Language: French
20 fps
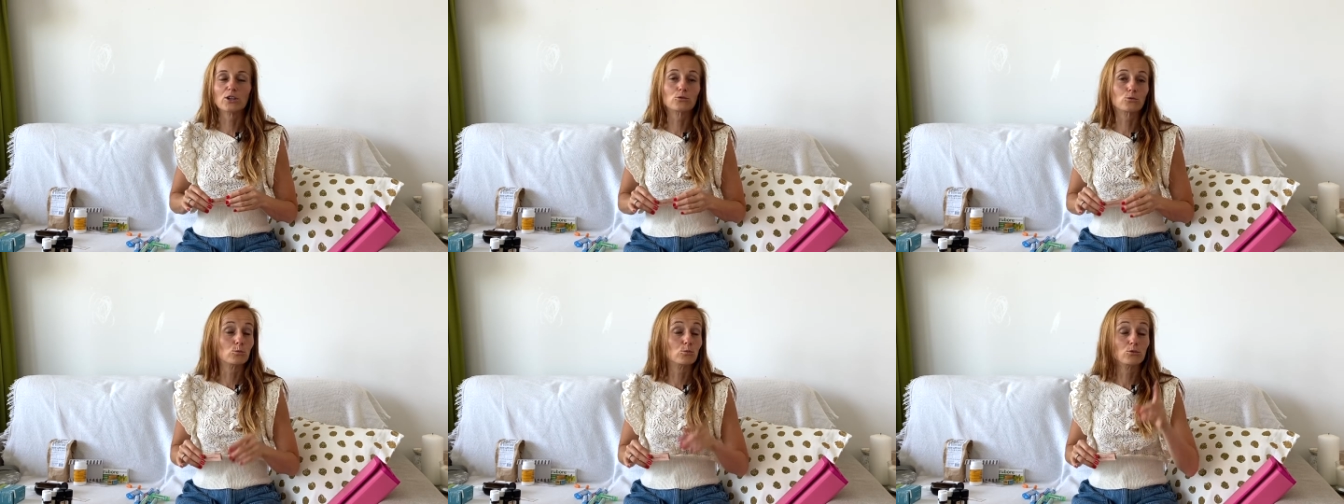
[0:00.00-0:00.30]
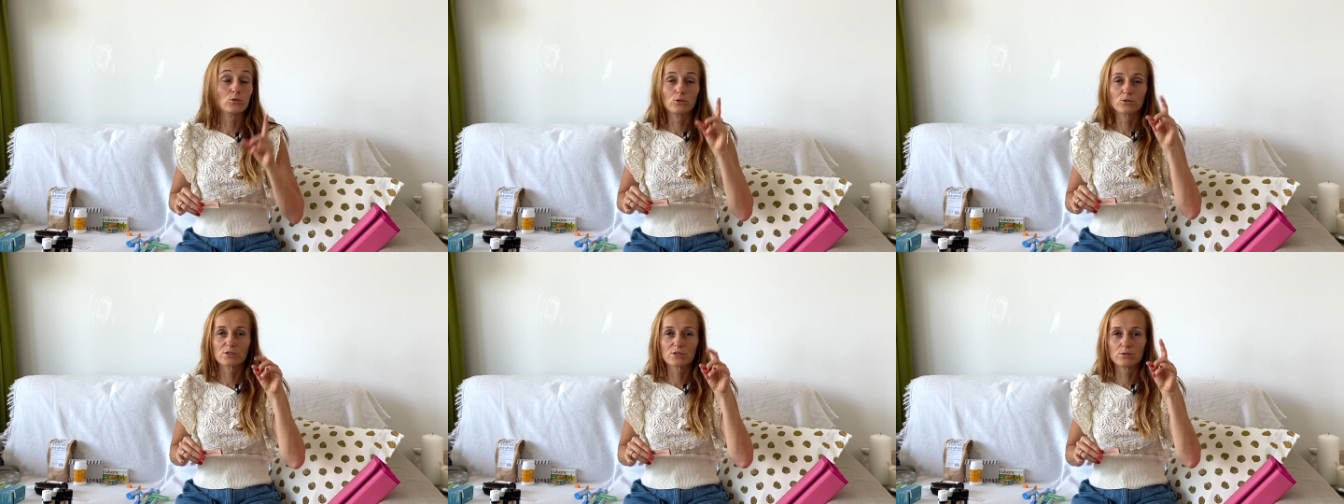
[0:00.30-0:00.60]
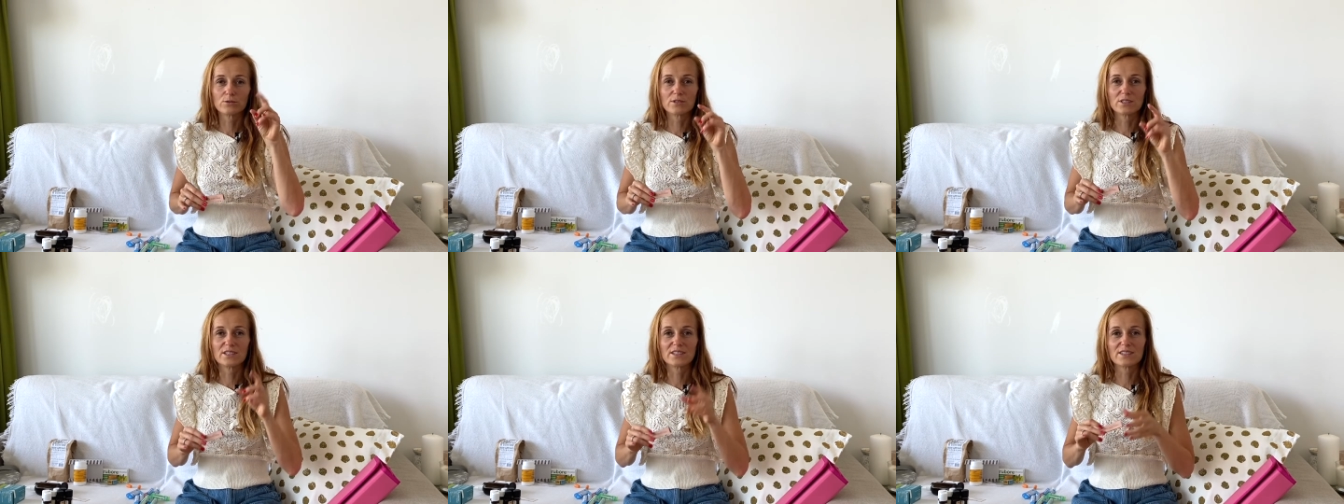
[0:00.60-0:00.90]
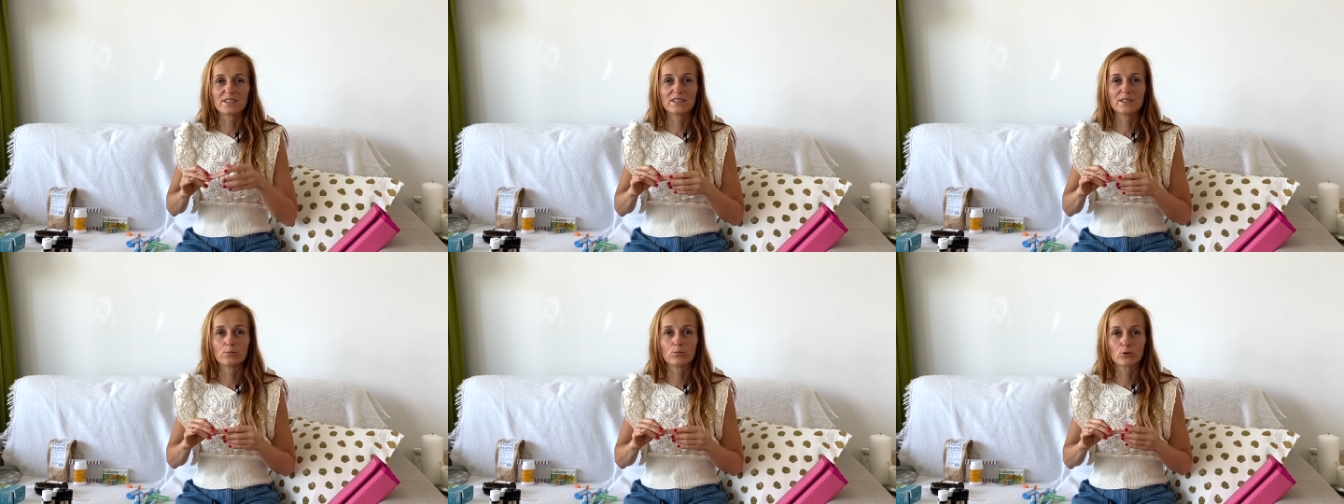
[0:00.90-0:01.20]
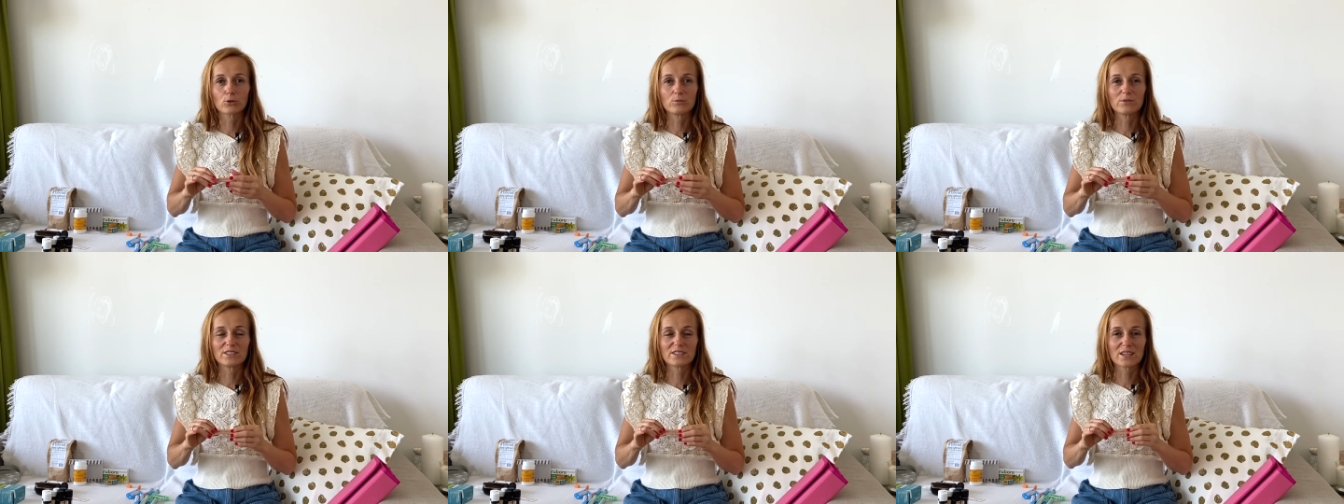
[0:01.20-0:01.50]
Vous pouvez aussi utiliser des
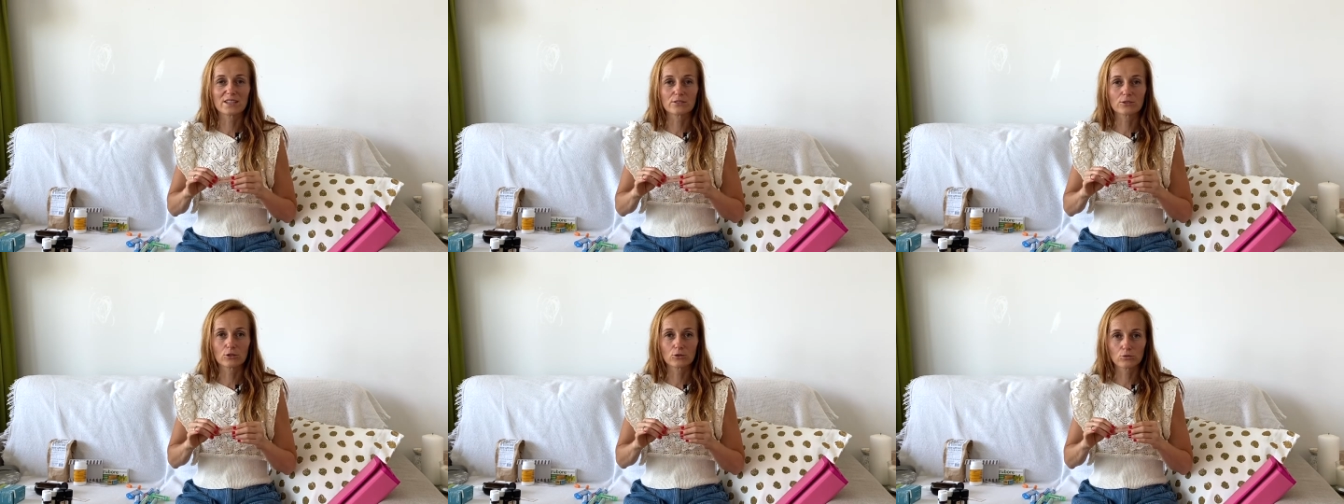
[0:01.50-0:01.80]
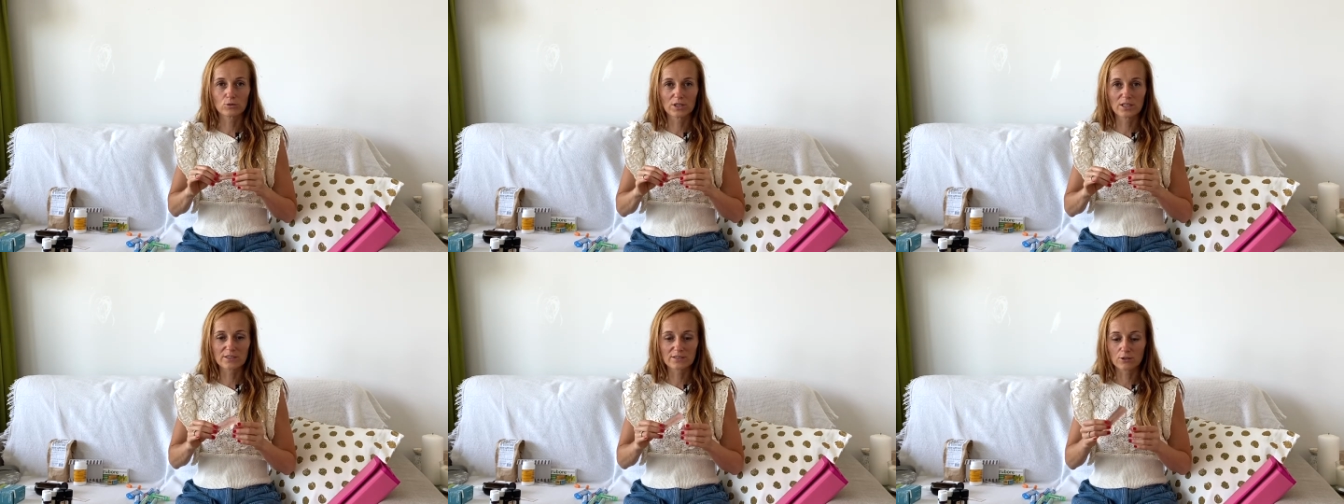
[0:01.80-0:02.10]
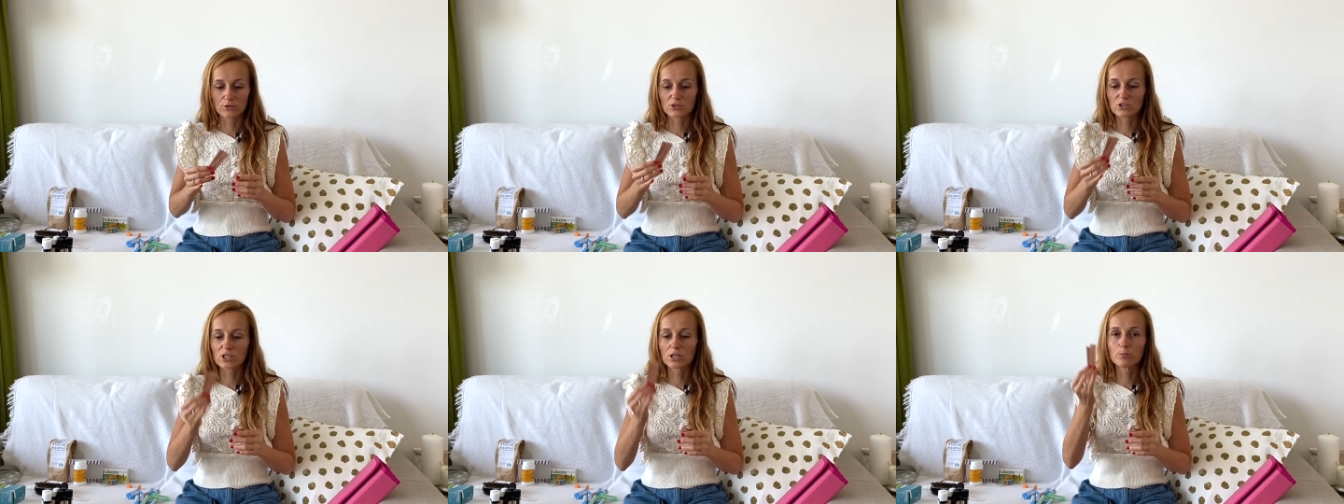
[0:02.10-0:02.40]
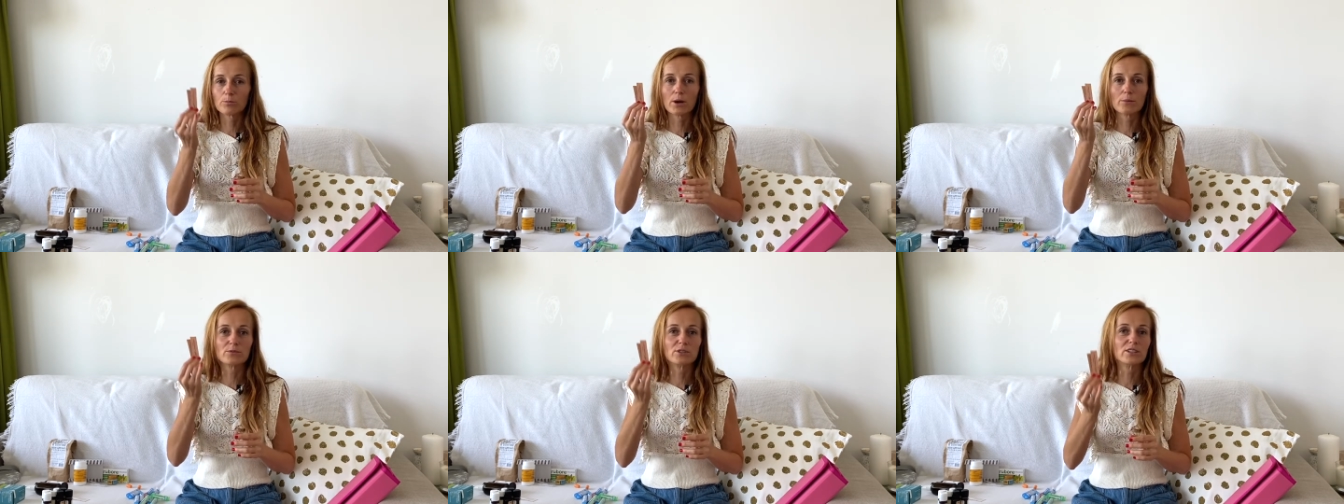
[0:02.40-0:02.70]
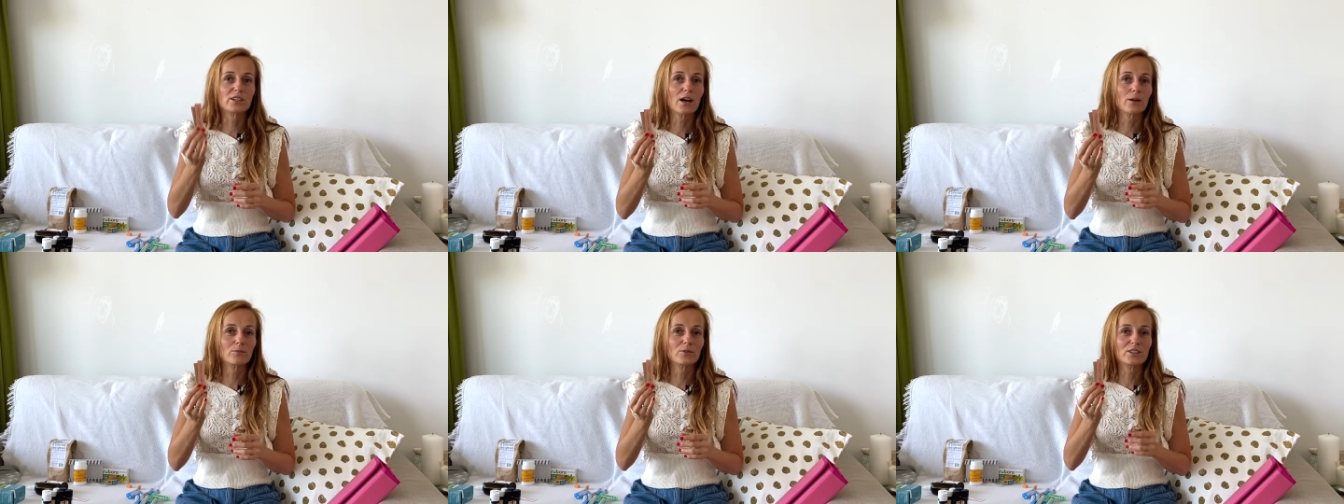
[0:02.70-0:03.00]
brumisateurs d'huile essentielle, papier
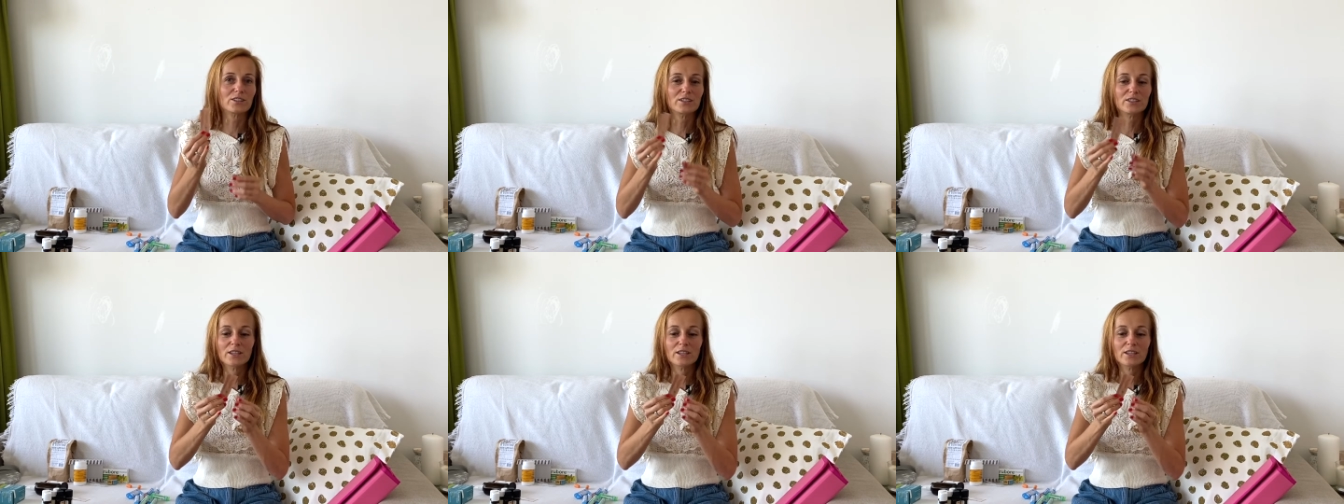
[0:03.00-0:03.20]
d'Arménie.